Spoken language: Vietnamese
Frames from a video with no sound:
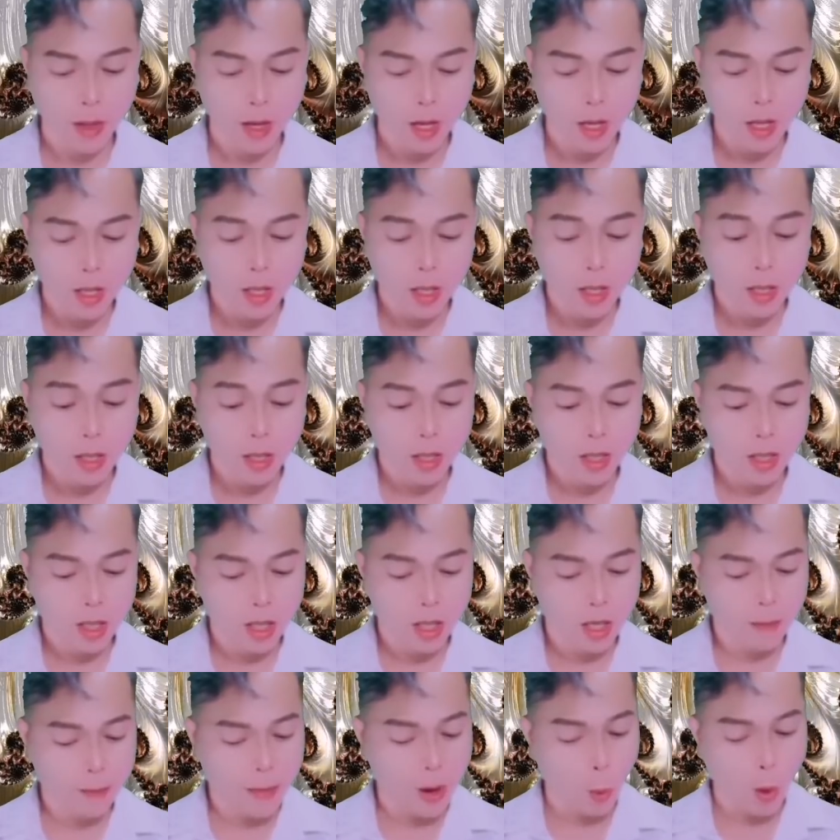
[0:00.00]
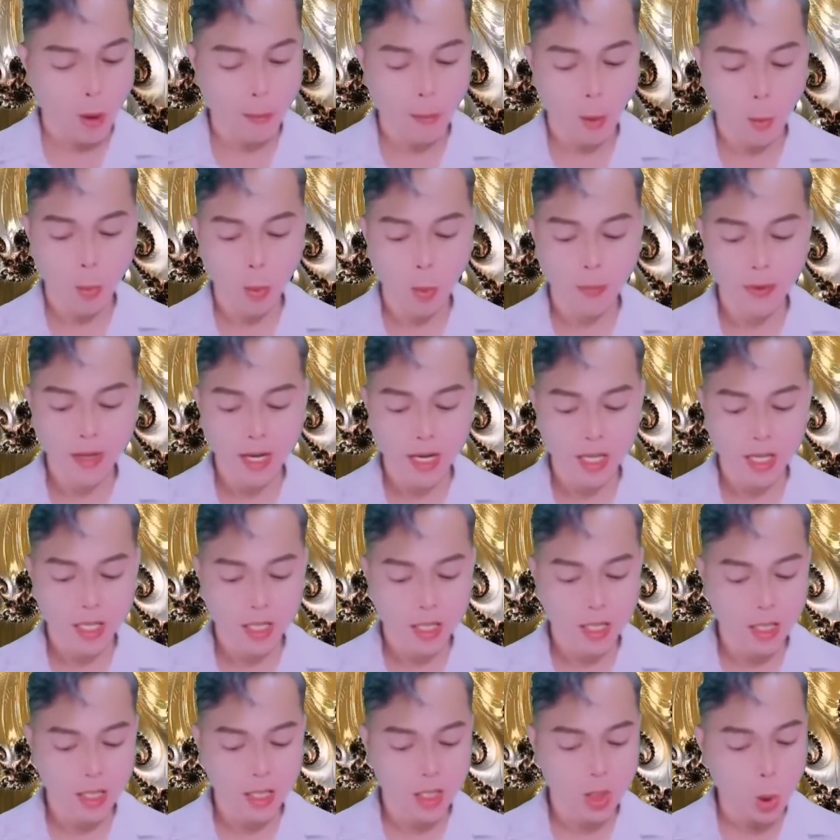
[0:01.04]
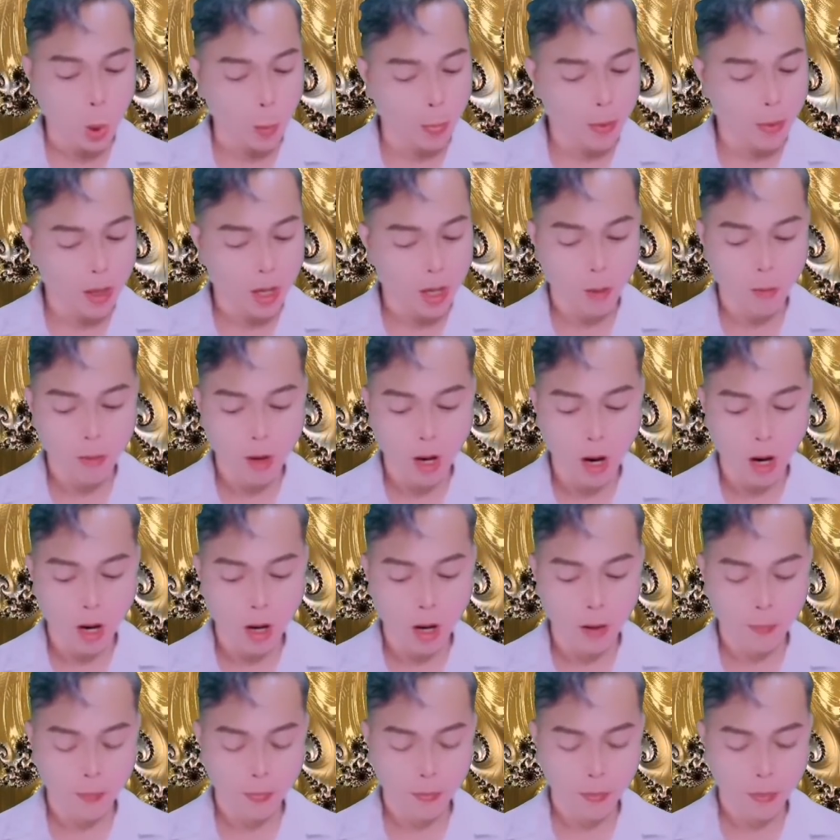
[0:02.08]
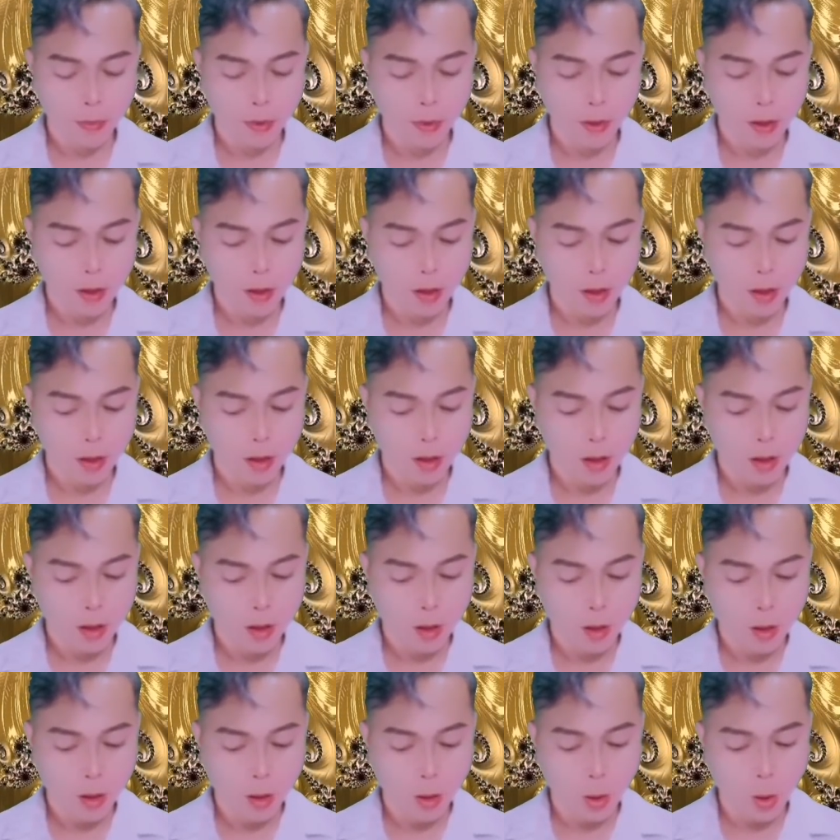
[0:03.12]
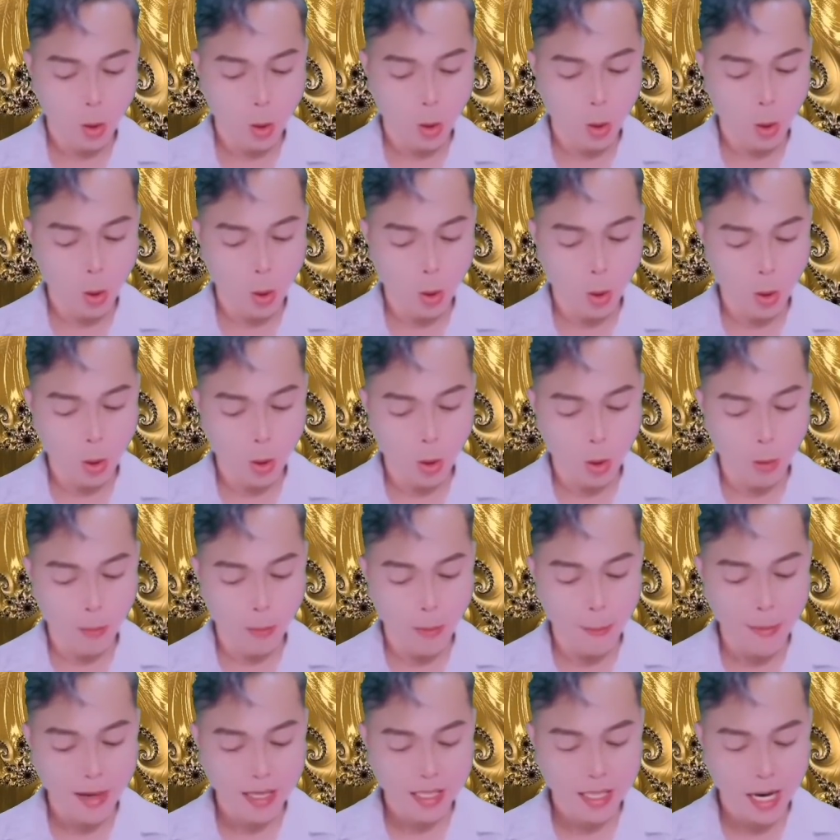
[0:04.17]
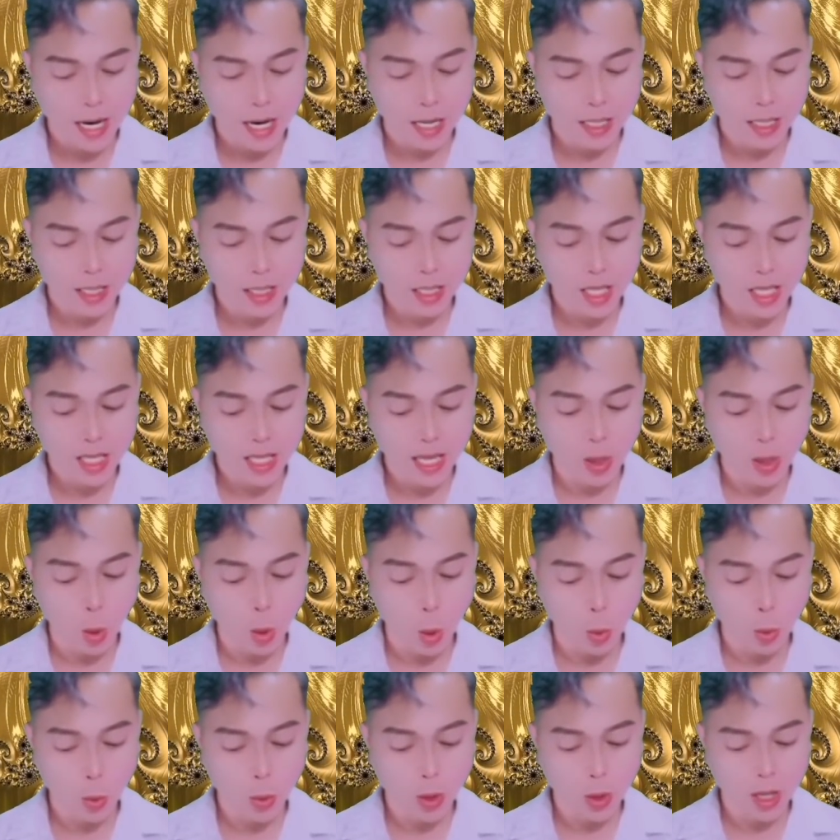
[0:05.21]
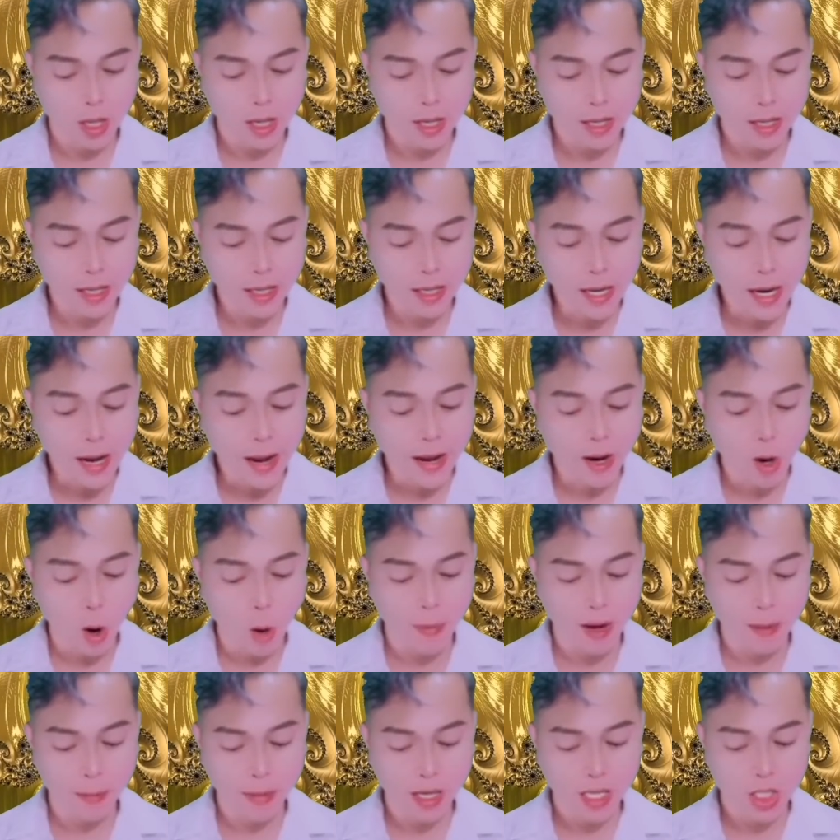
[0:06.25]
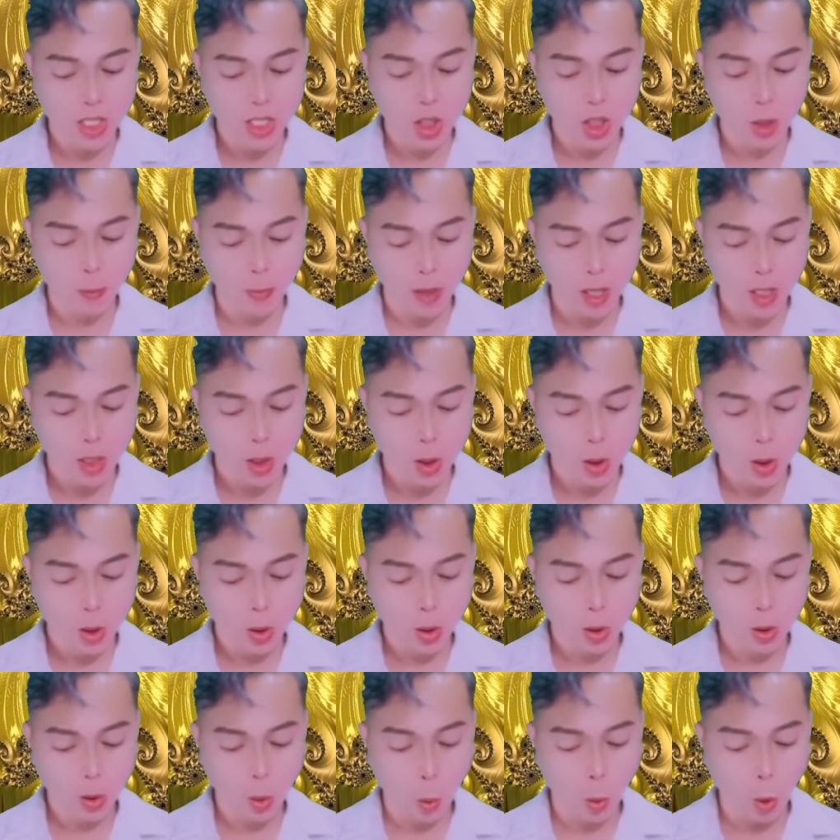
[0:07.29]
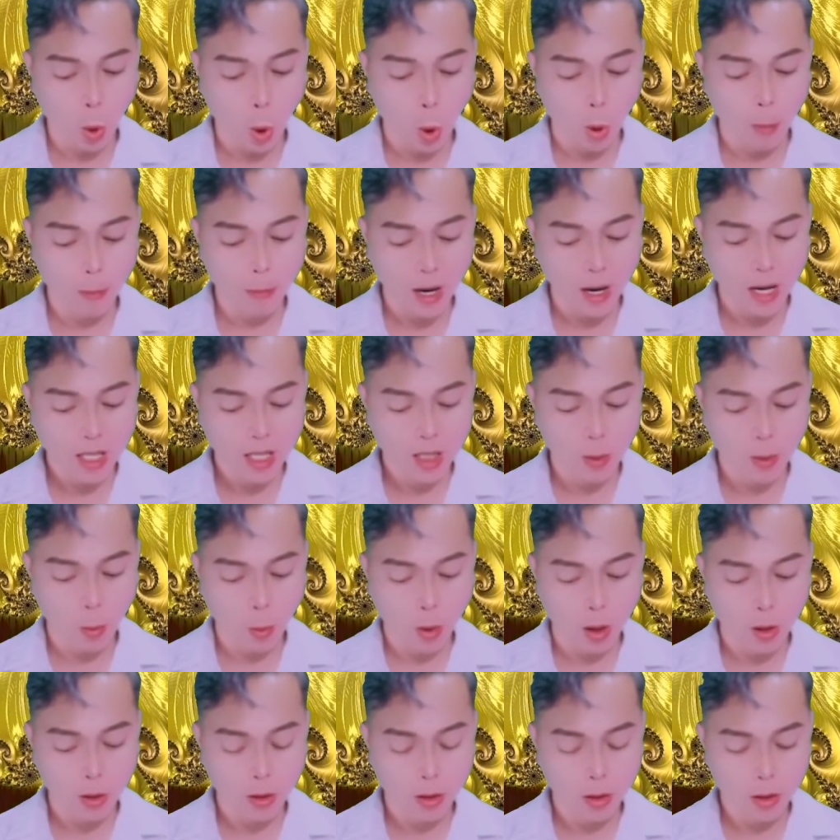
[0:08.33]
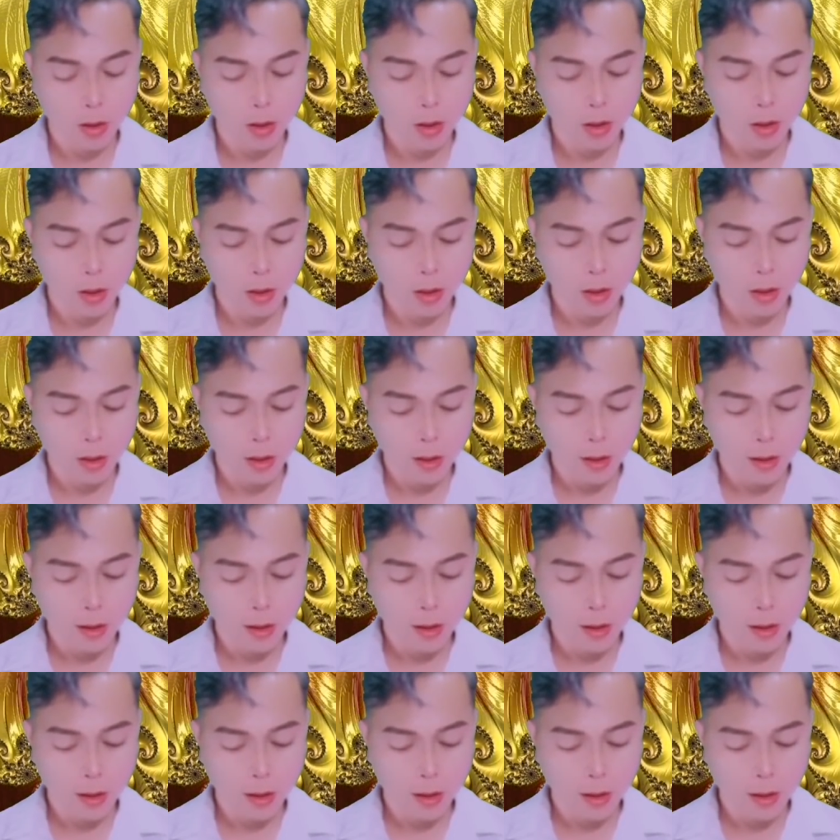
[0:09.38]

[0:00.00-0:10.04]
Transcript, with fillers: đã hại hắn do Ôn Dương bé nhỏ gầy yếu đó phải xa cách mười một năm dài đằng đẵng. mười một năm này hắn tìm gã chỉ để tìm tung tích của Nam Hải.